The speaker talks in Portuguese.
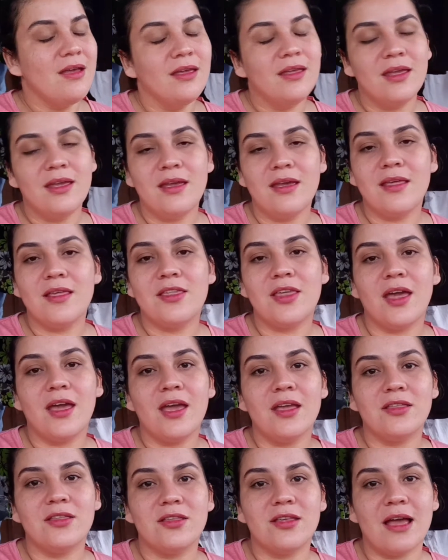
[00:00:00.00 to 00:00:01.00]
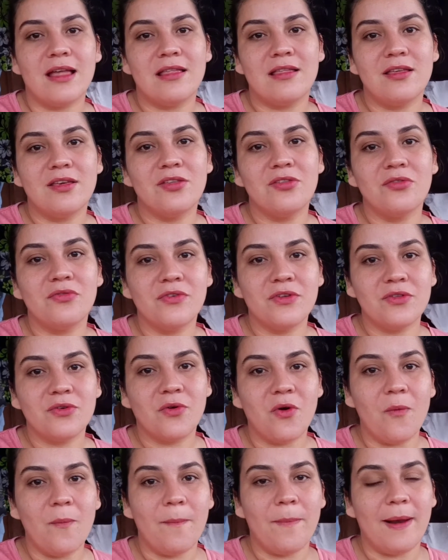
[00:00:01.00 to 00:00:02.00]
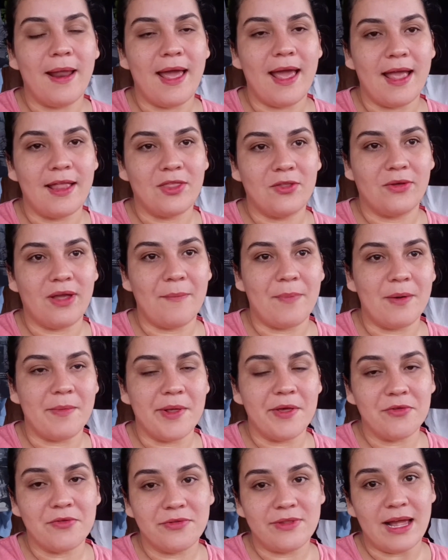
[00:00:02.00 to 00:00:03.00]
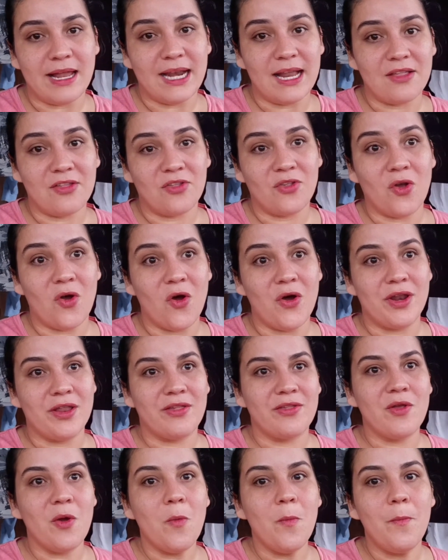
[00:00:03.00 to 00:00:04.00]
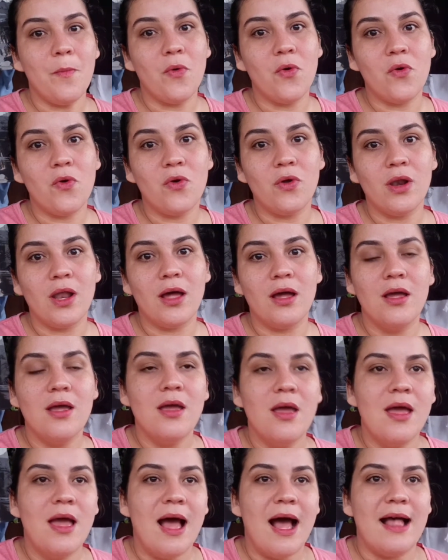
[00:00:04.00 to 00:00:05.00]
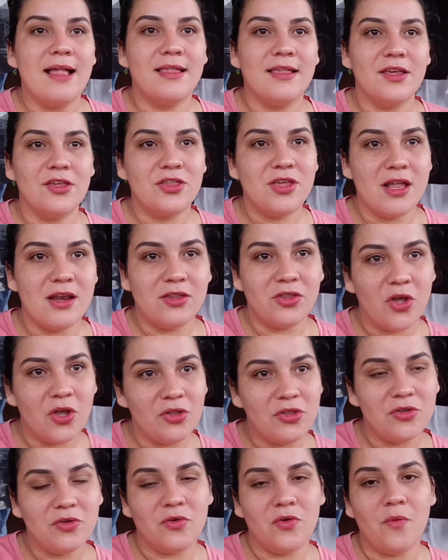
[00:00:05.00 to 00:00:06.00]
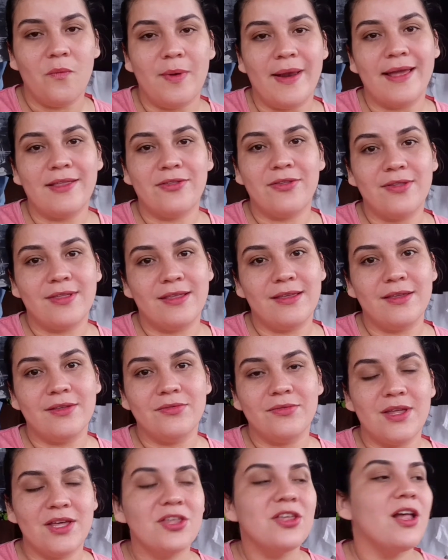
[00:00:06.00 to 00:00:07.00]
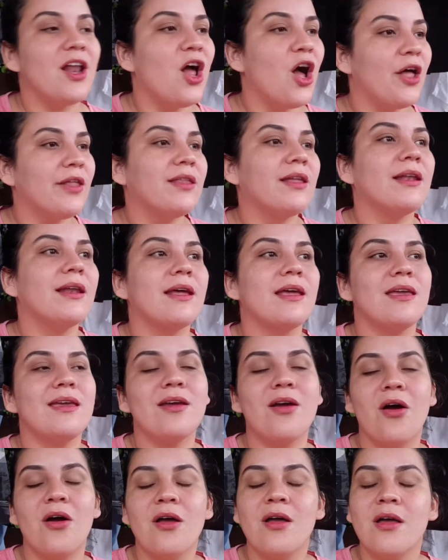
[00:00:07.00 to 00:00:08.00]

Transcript: E, gente, assiste o vídeo completo, que é pra me ajudar nas horas. Não pula. Assiste ele todinho, completozinho. Deixa ele rodando aí, ó.